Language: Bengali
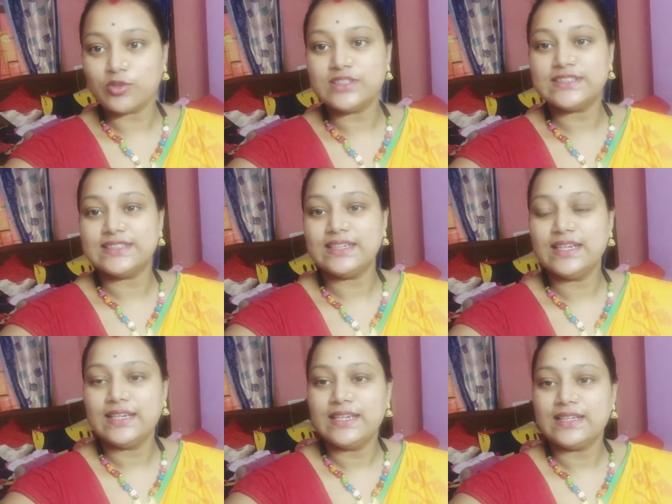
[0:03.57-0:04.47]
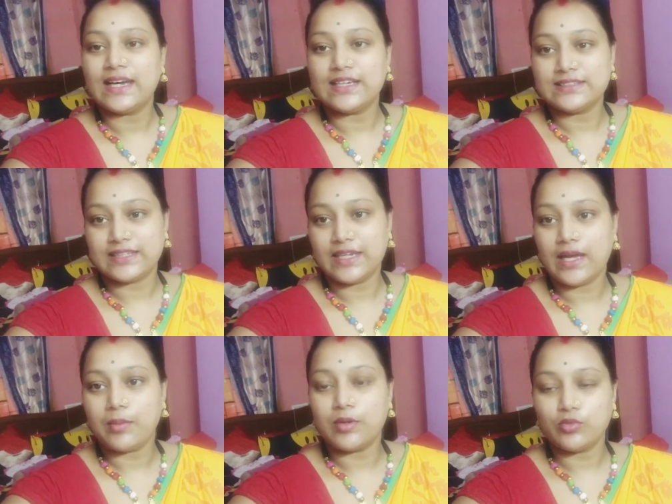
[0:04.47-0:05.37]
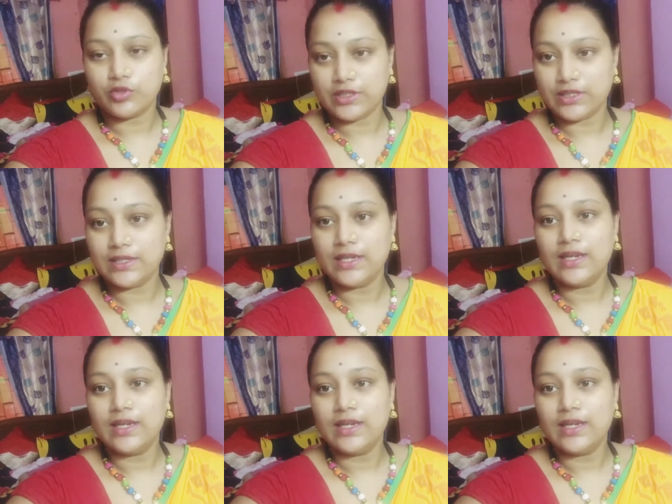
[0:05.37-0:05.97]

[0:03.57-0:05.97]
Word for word: বলছি তা আজকে আমার মনির